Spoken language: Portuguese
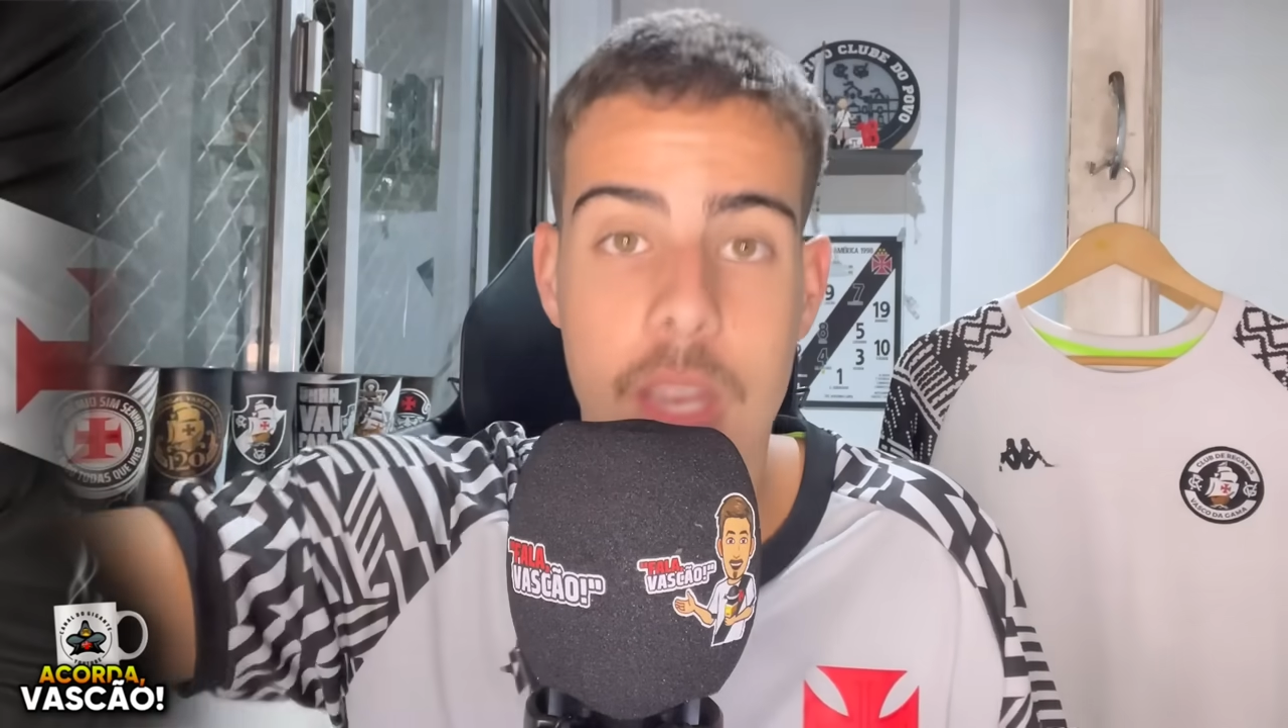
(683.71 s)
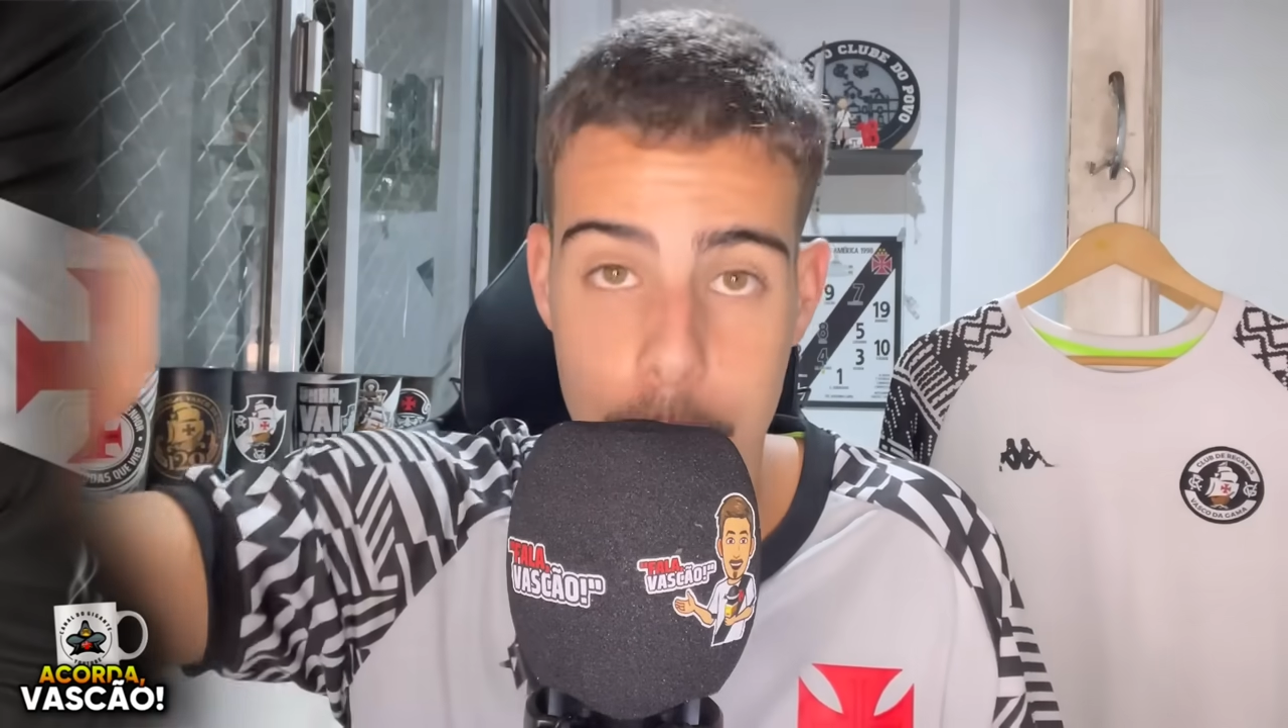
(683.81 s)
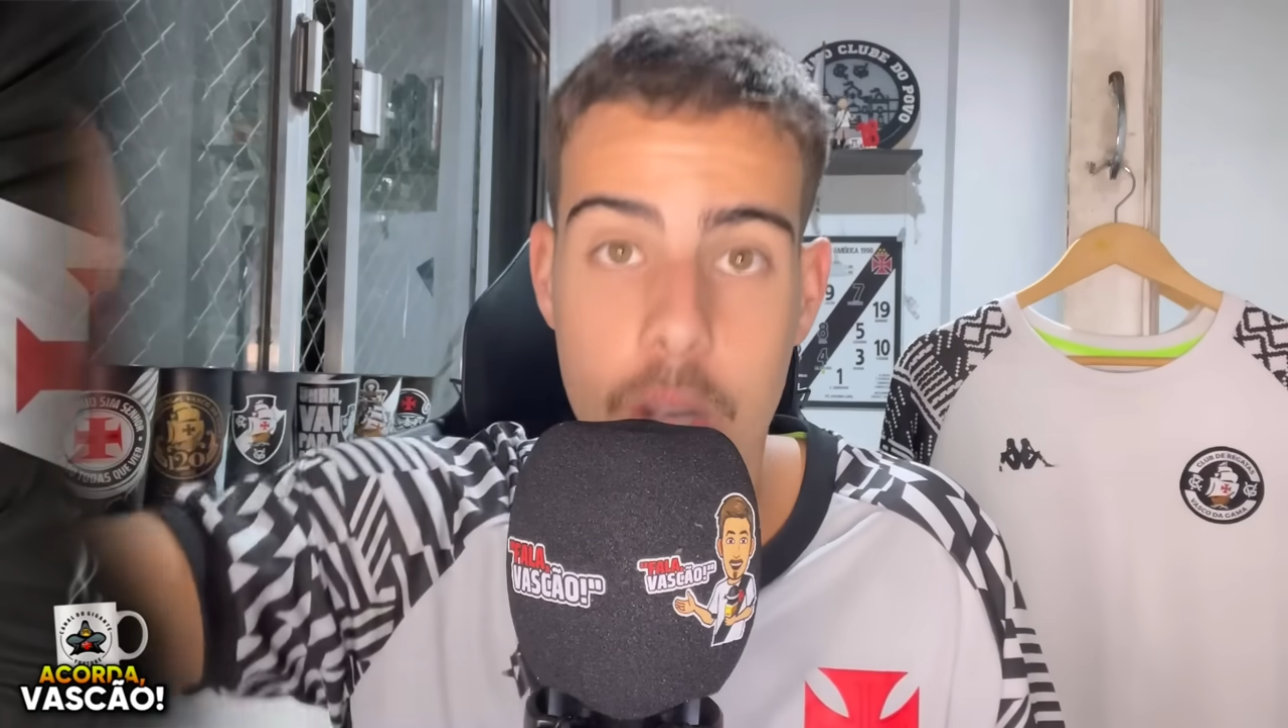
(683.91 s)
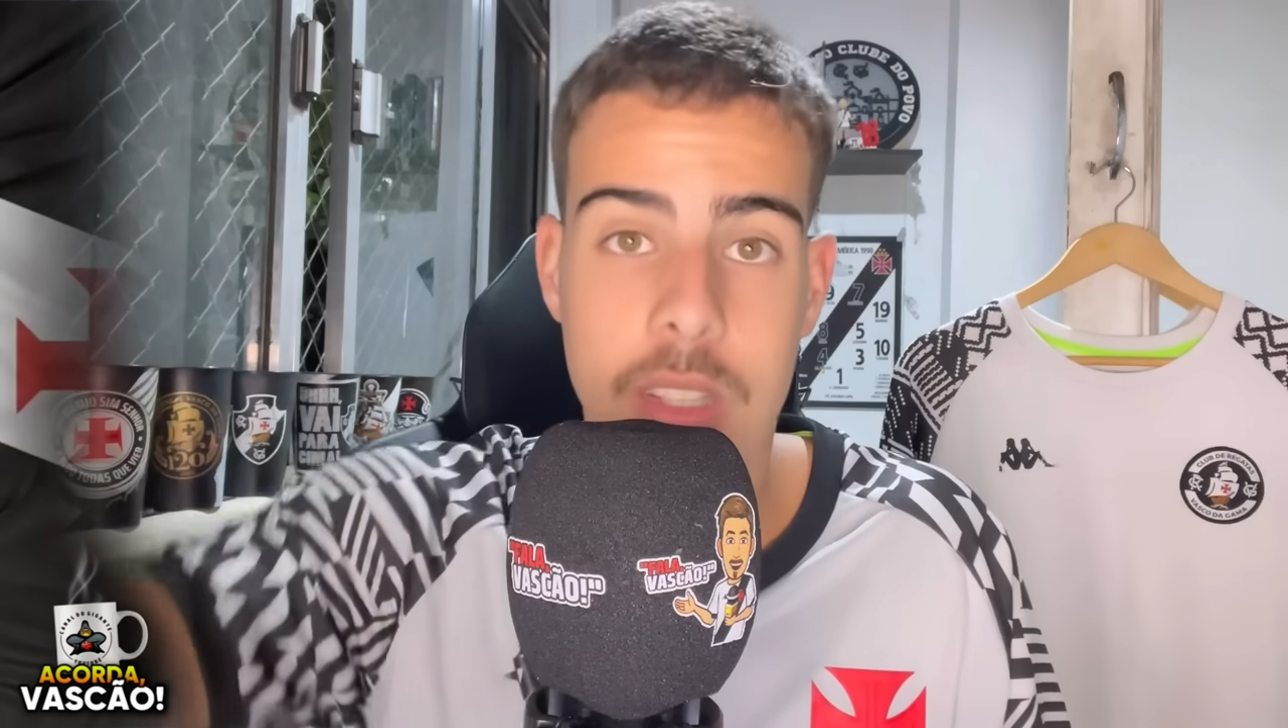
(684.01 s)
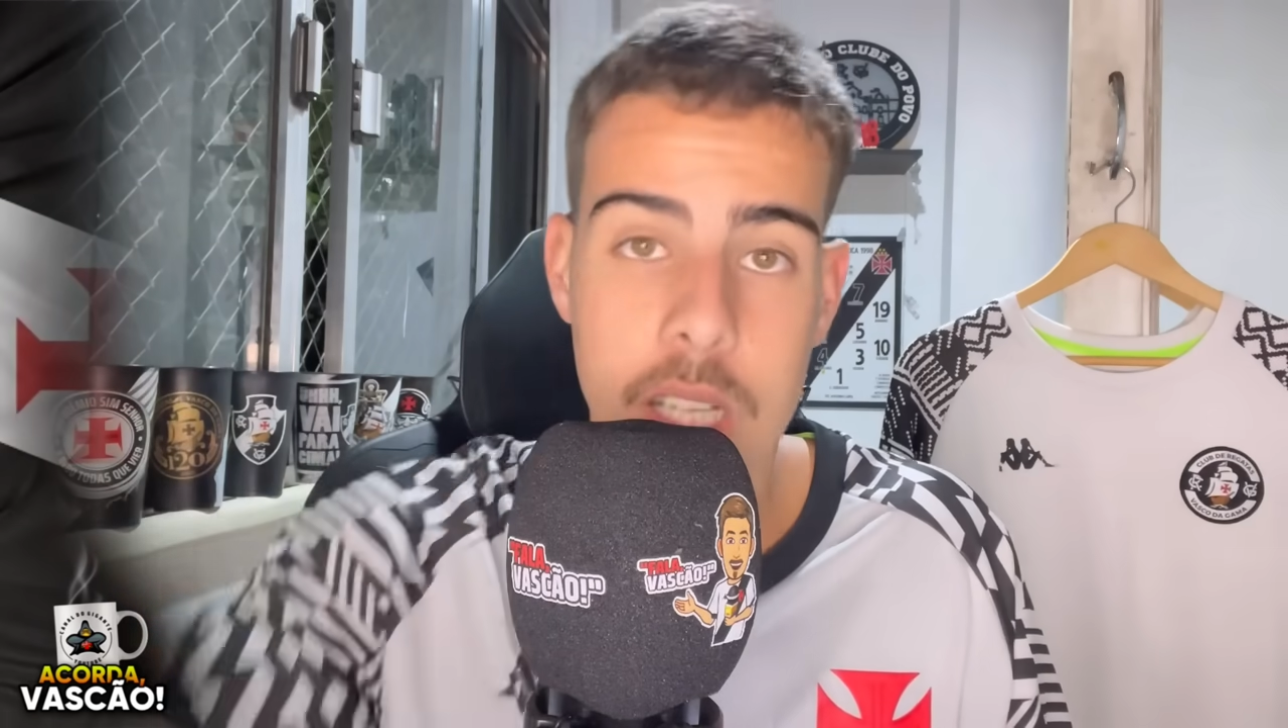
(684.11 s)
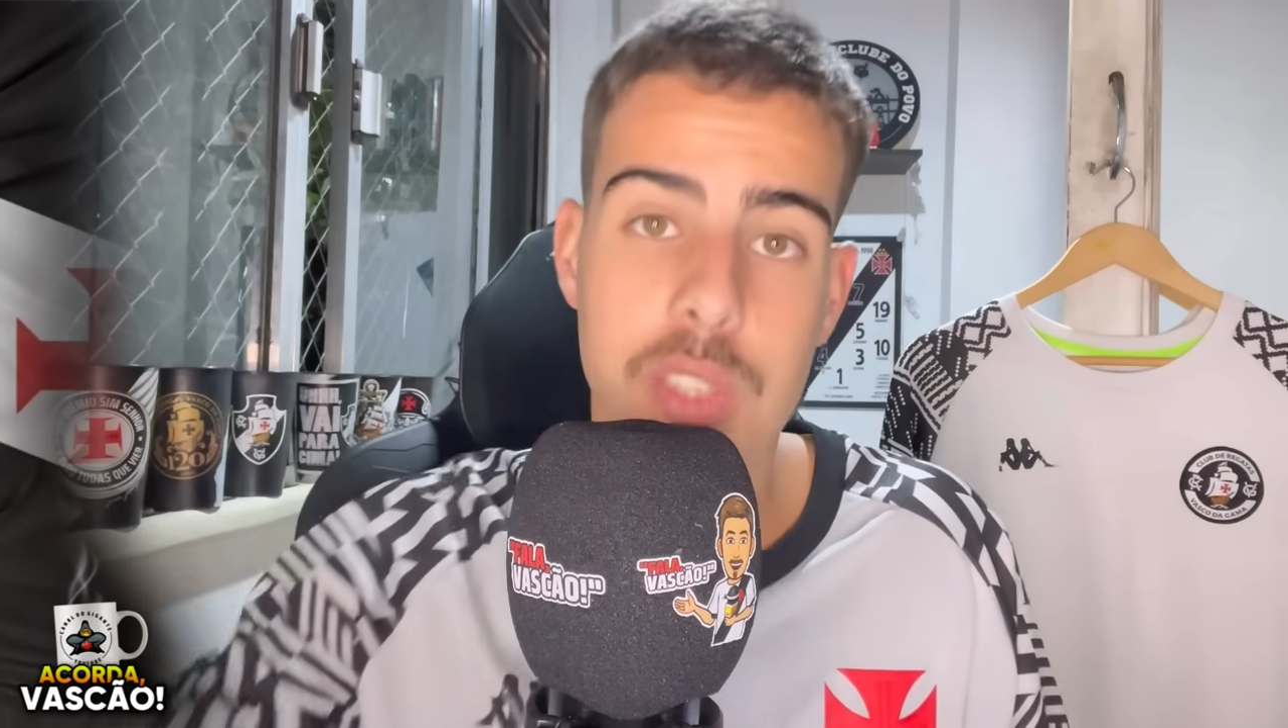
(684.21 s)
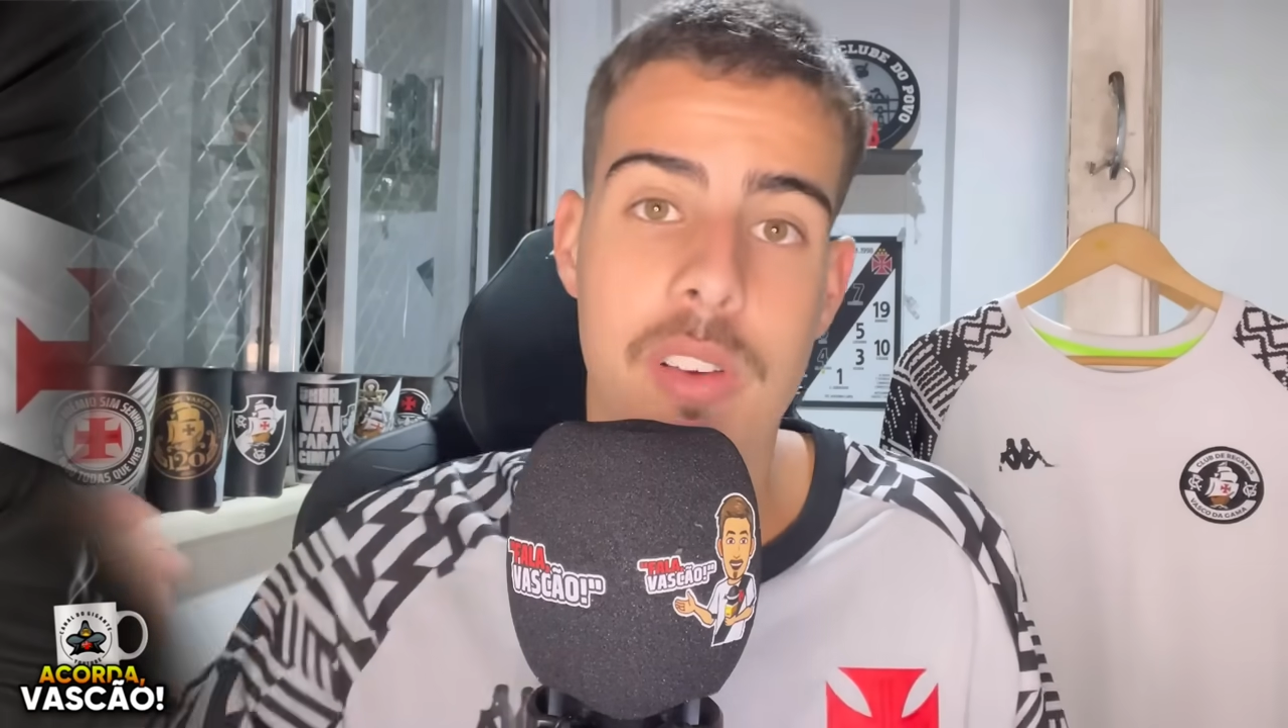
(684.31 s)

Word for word: Importante